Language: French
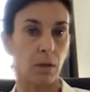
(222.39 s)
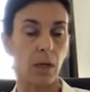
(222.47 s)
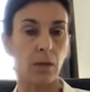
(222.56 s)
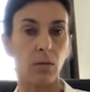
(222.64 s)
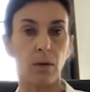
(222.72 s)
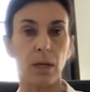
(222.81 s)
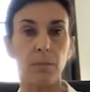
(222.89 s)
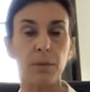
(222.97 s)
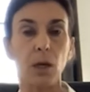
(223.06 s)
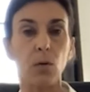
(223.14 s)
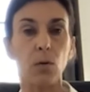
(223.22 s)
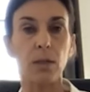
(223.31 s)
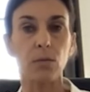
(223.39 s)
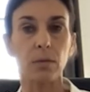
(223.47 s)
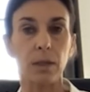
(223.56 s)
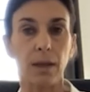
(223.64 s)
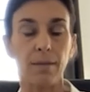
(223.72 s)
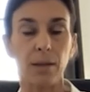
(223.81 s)
le cadre de la libre circulation
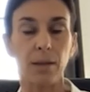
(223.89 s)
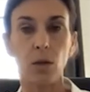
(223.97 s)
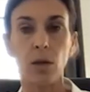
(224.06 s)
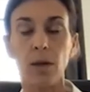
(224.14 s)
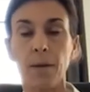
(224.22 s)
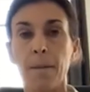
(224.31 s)
des travailleurs